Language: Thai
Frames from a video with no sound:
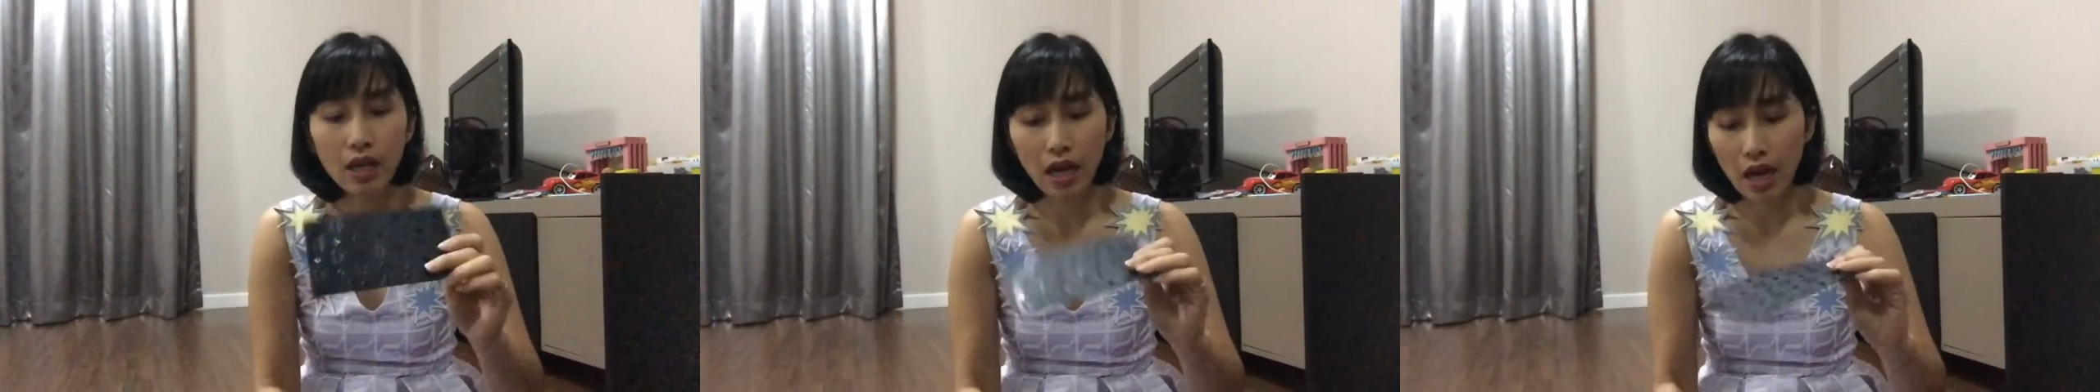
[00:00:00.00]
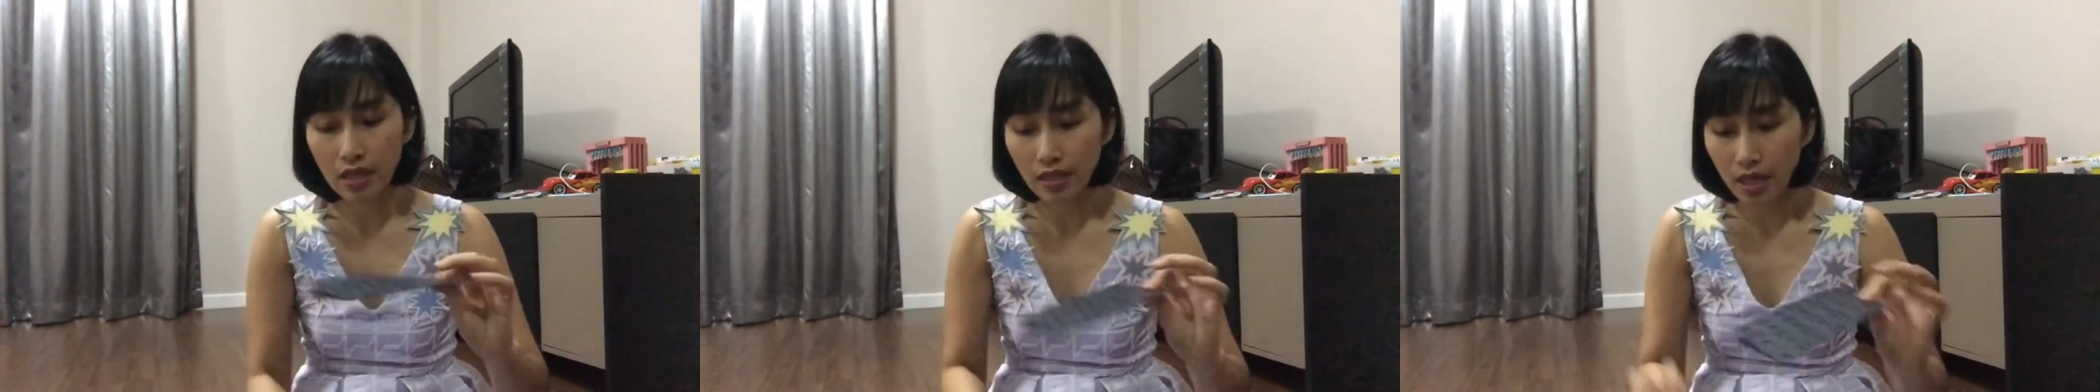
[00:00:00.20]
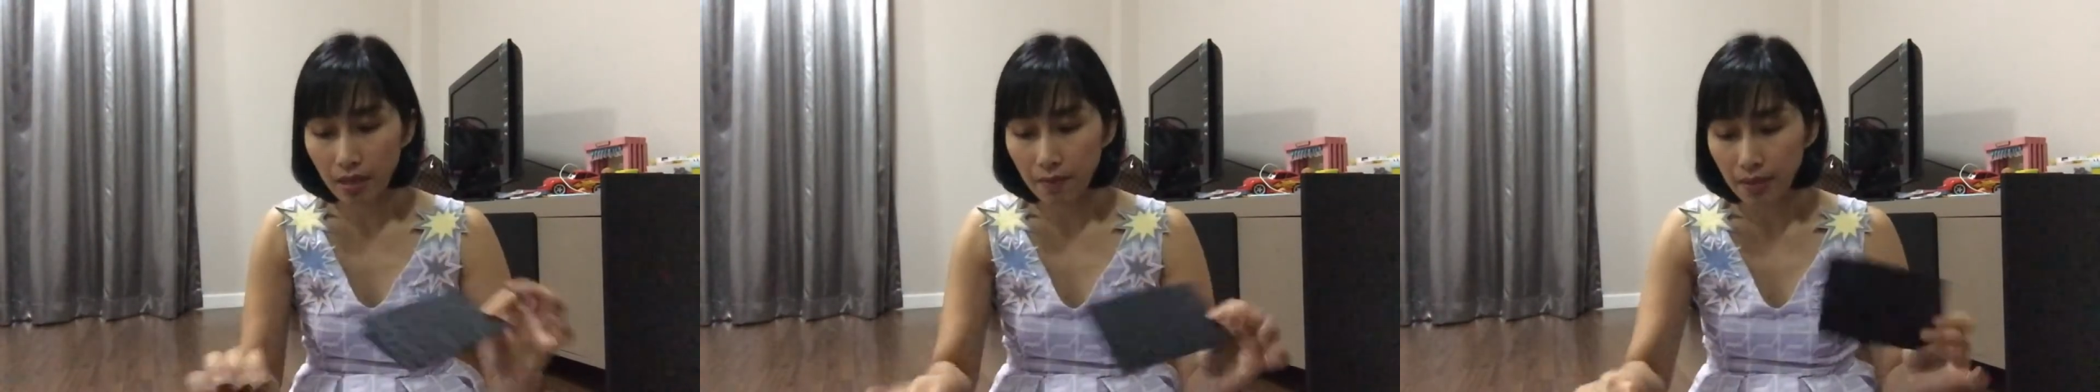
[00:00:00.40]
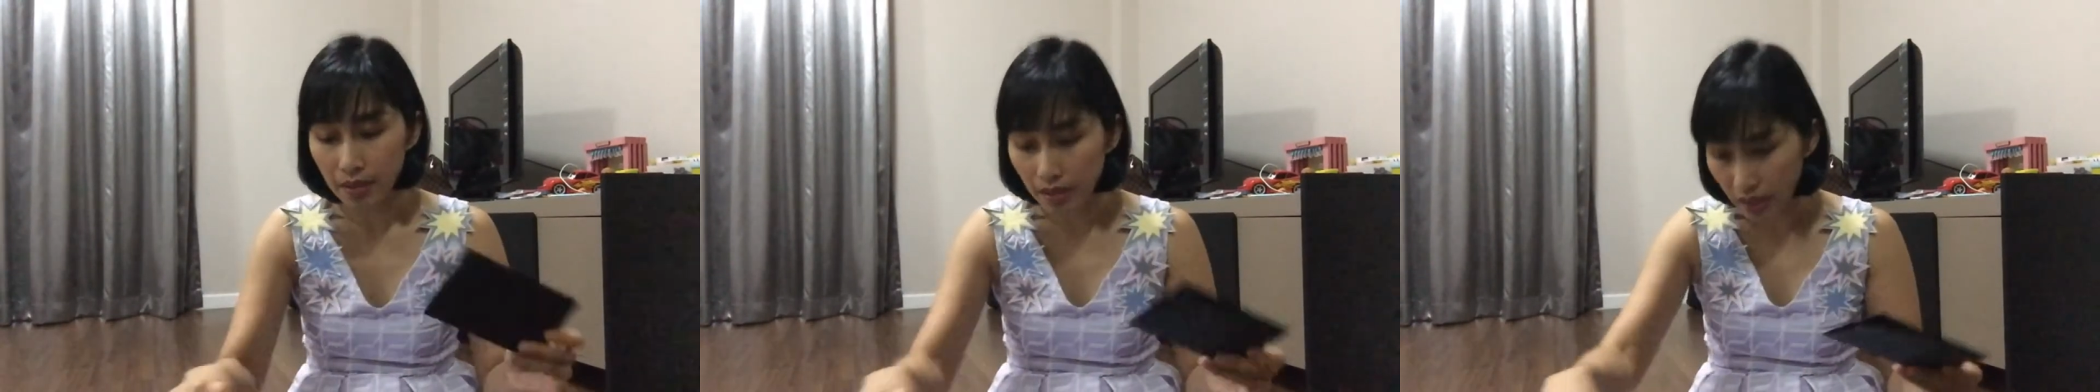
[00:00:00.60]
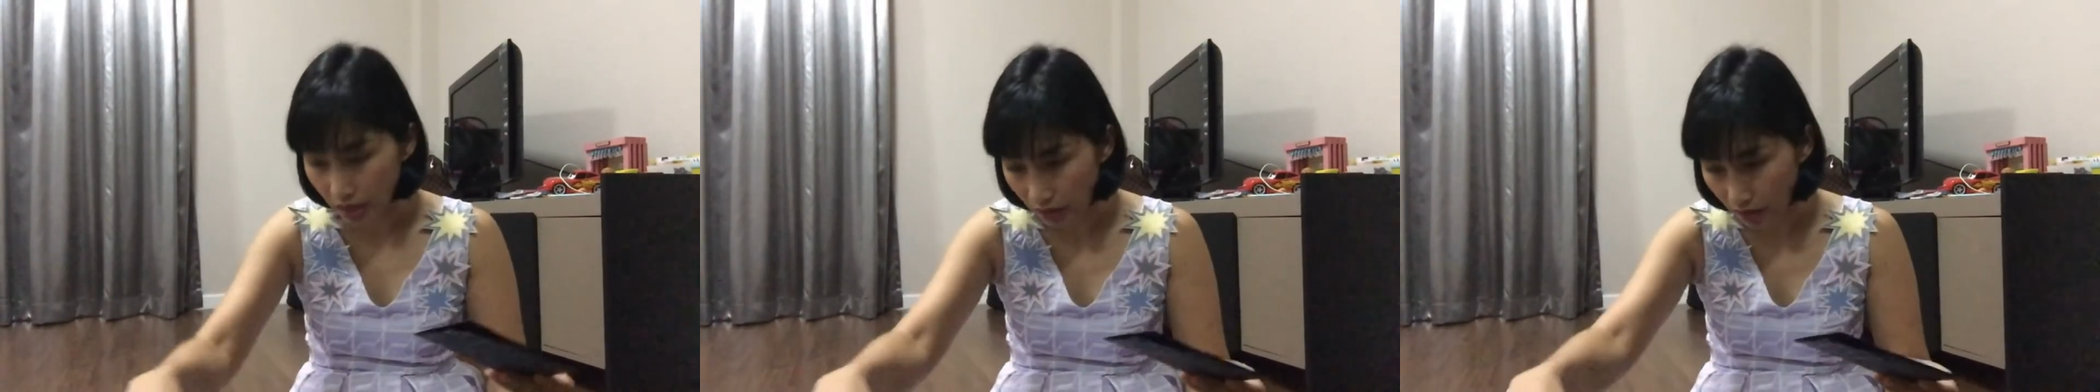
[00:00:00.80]
การใส่ใบ
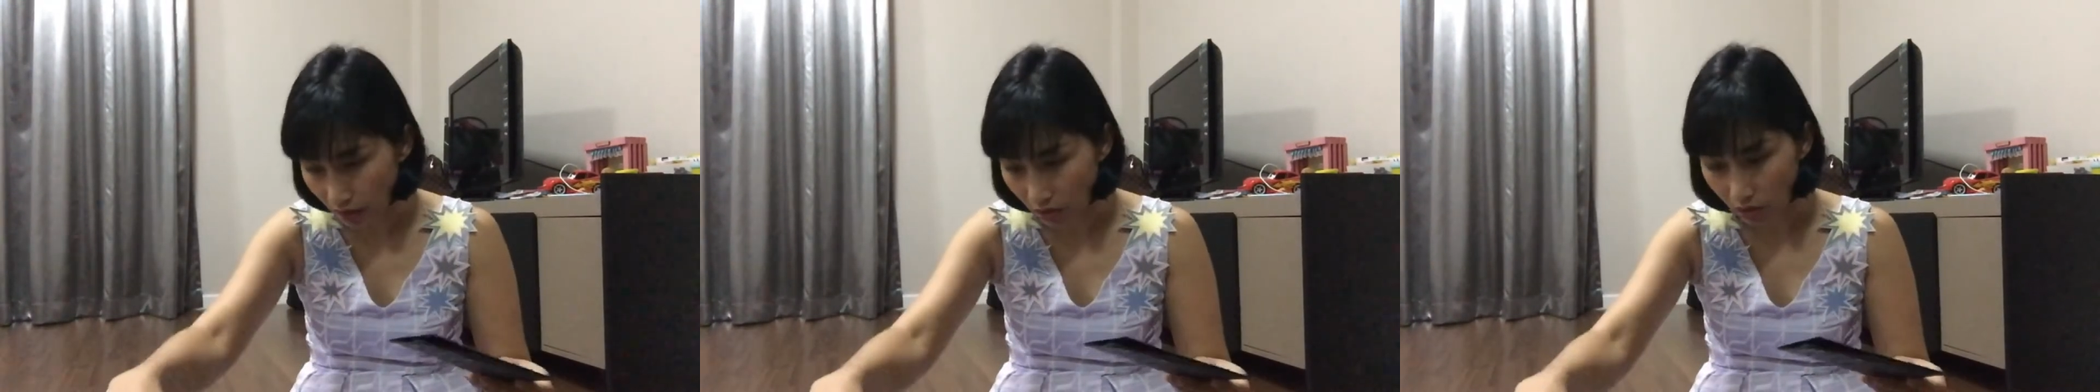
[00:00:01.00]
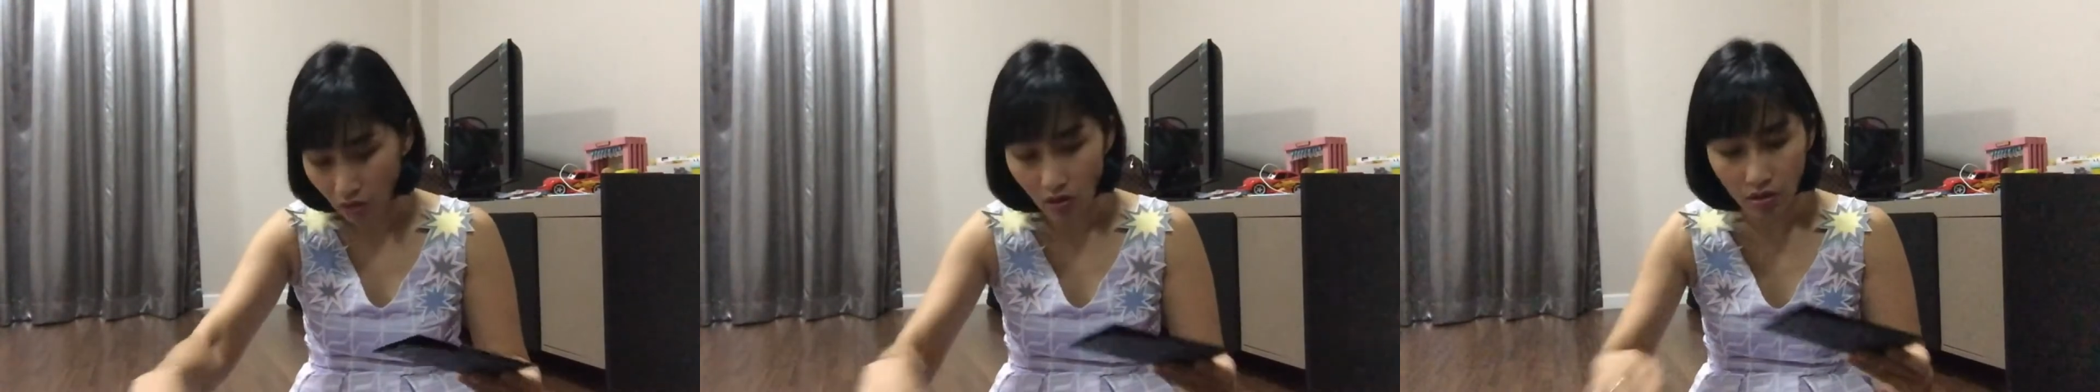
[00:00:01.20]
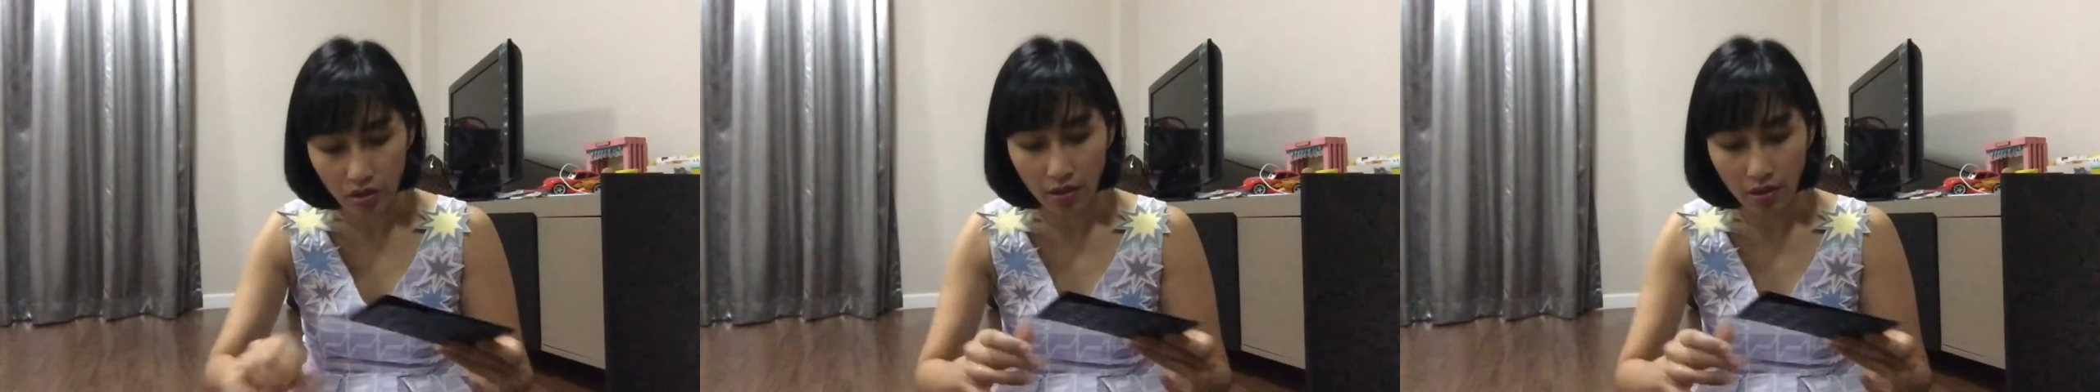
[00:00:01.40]
เสร็จเนี่ยก็